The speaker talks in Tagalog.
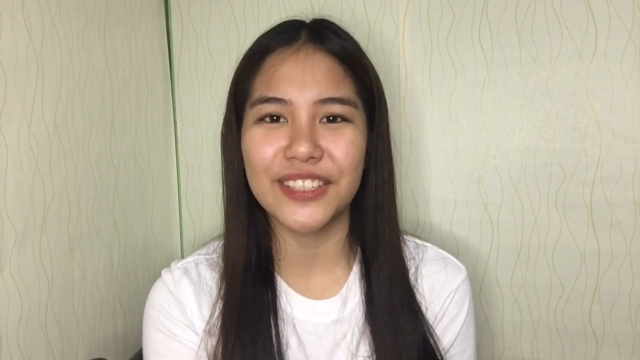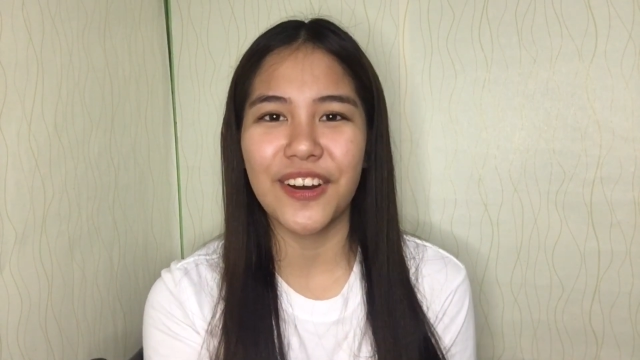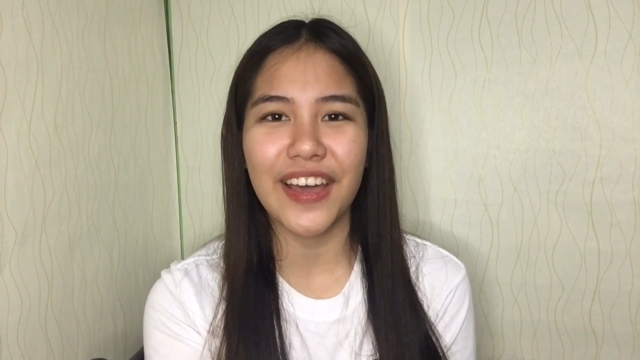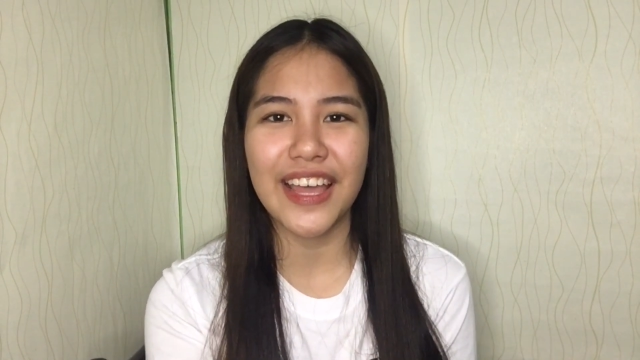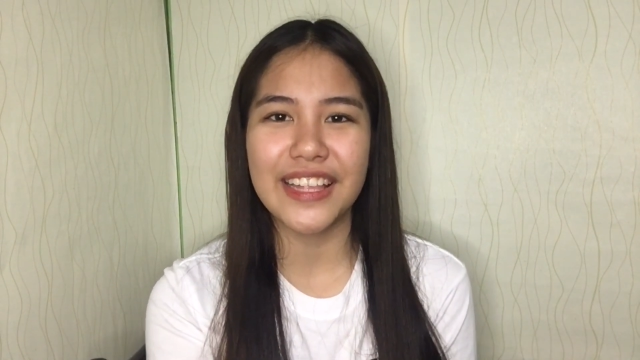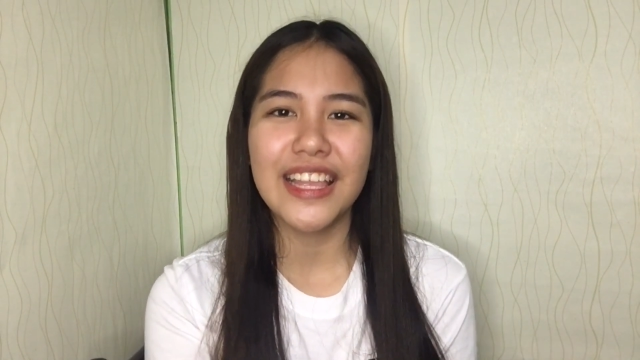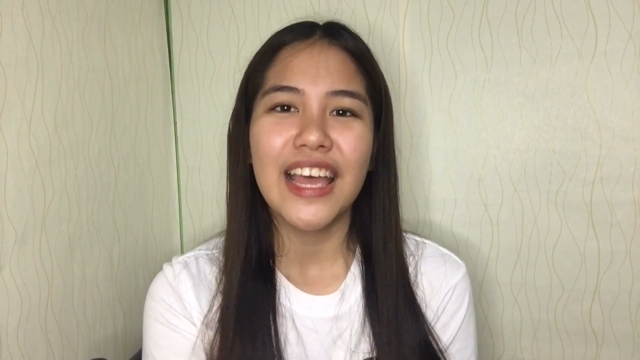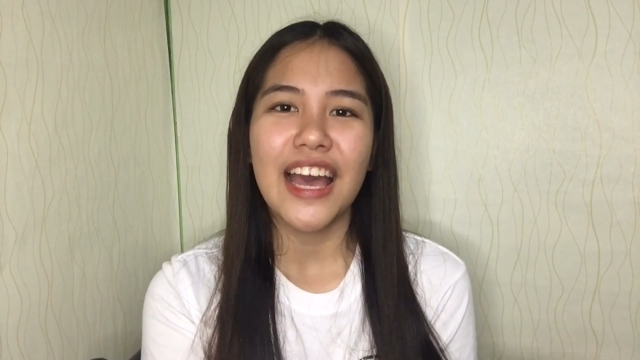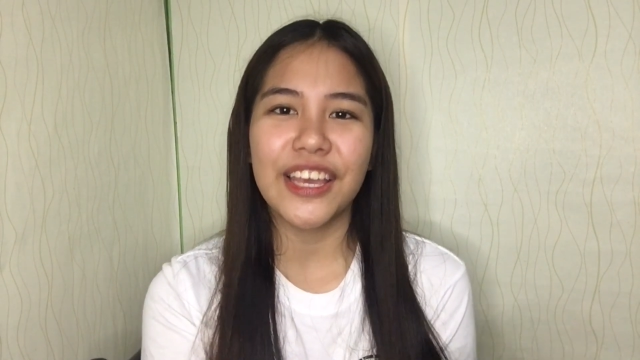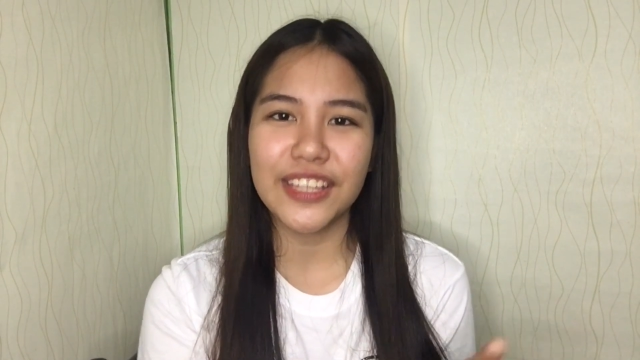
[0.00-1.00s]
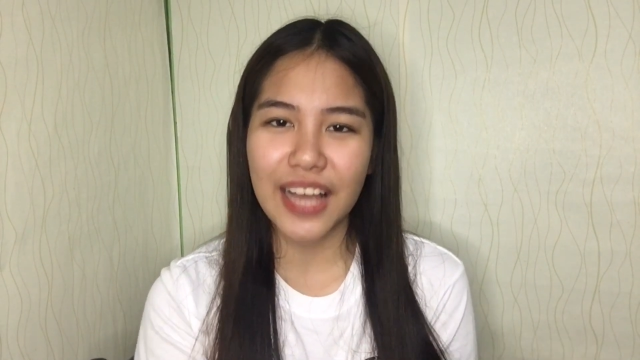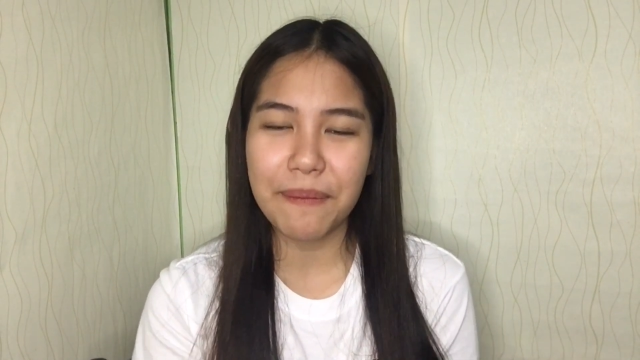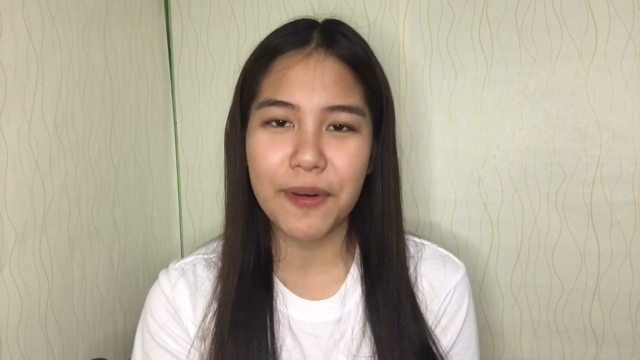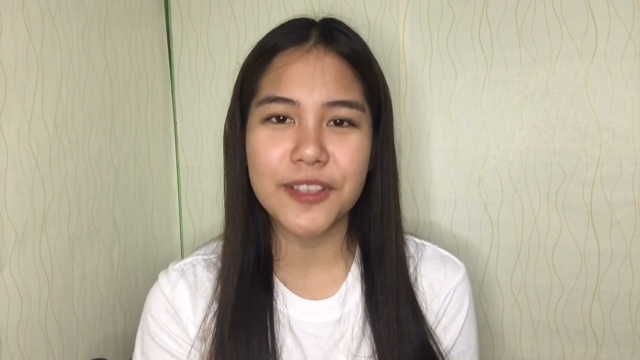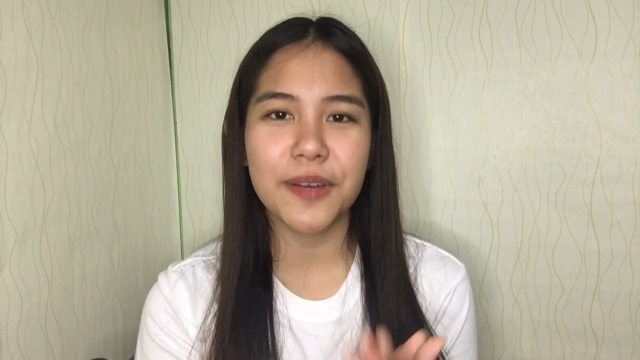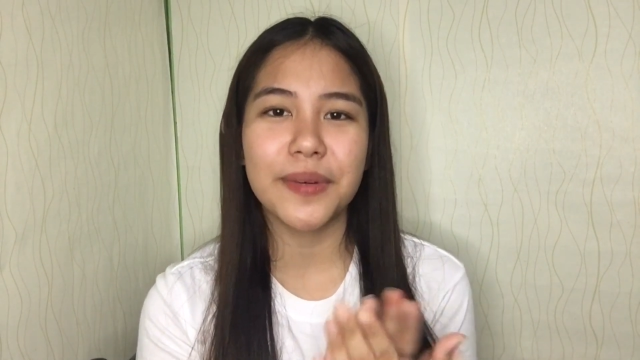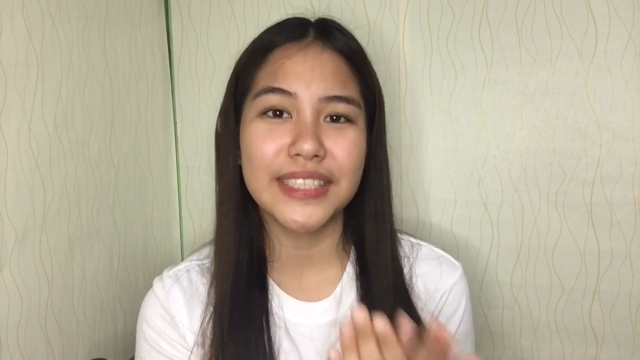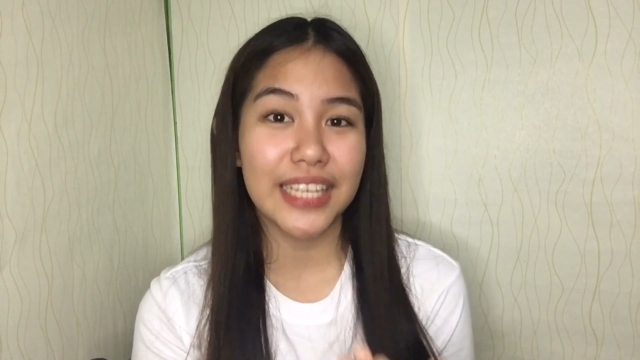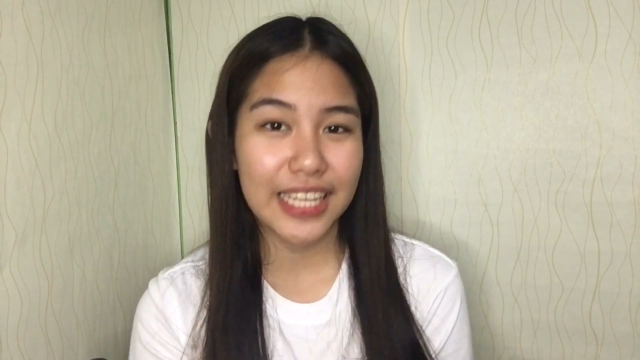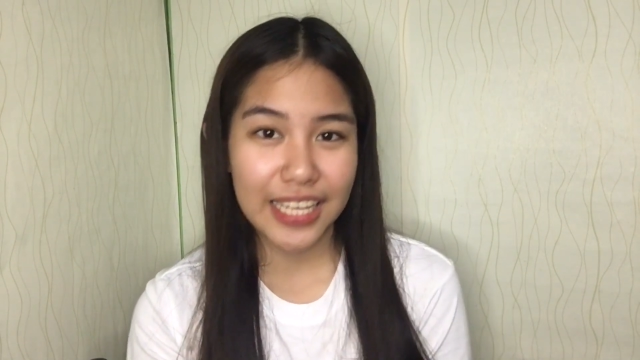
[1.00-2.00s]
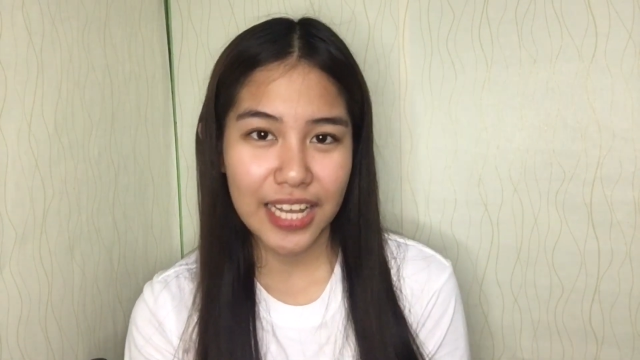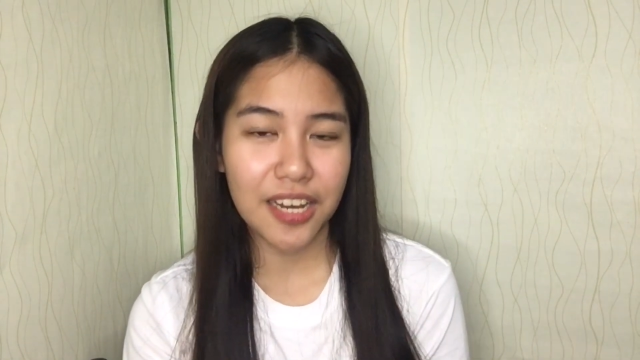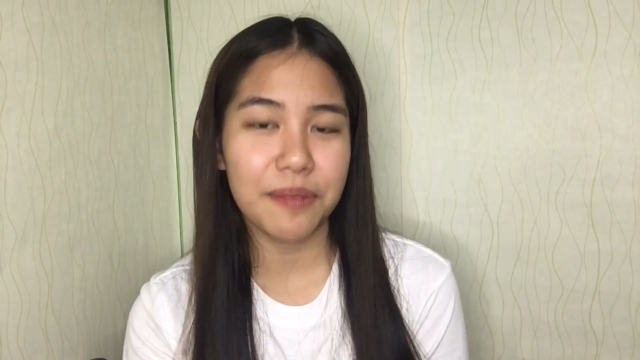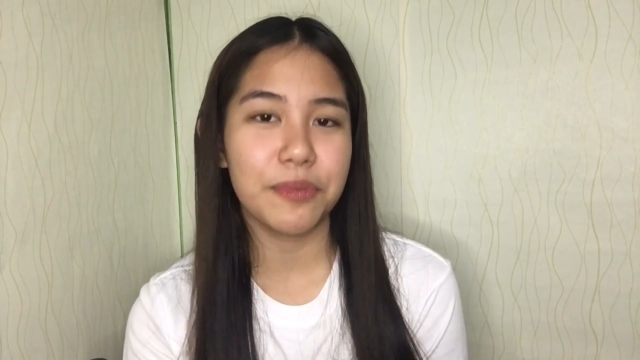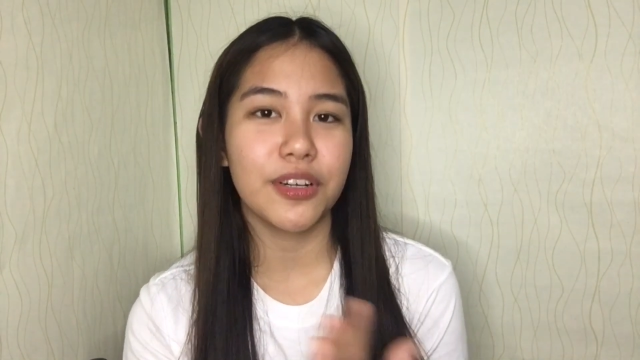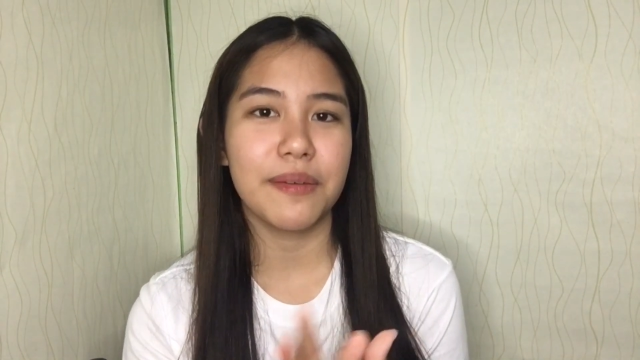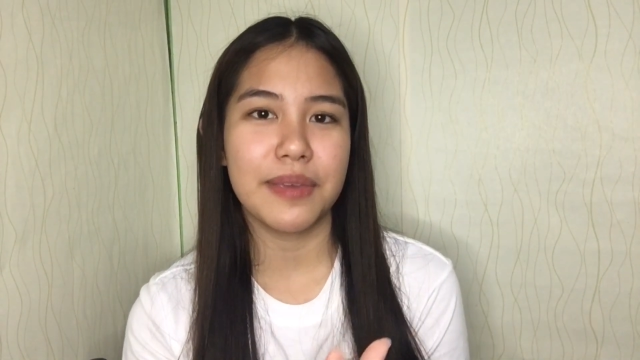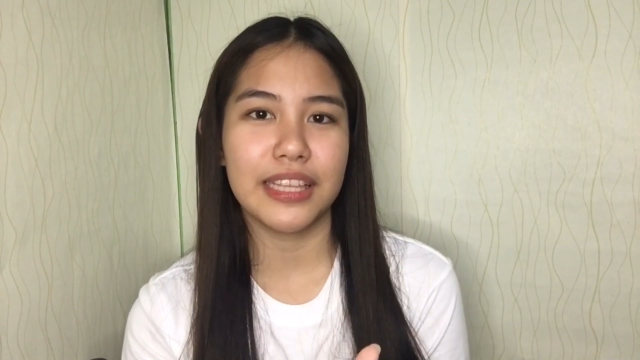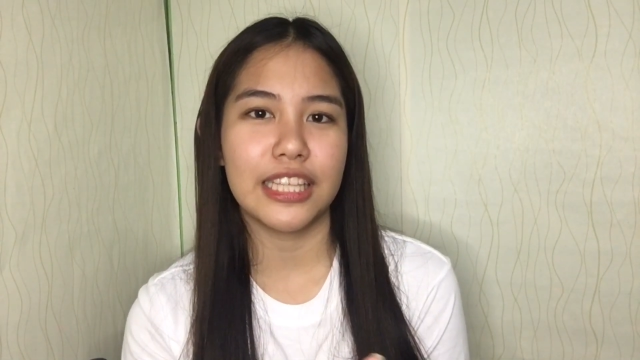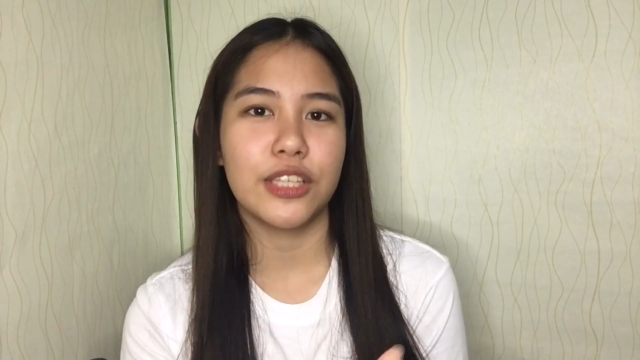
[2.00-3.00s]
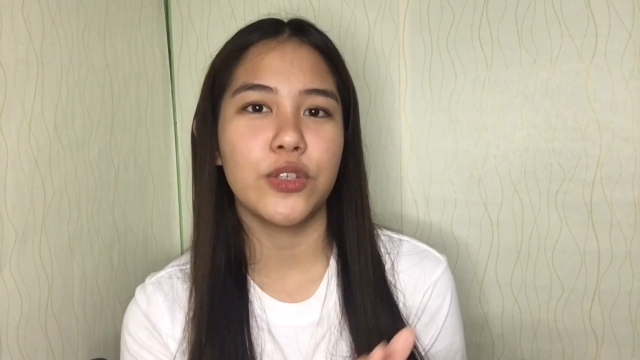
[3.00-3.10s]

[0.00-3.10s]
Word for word: And yun nga po, sobrang dali nga lang po gamitin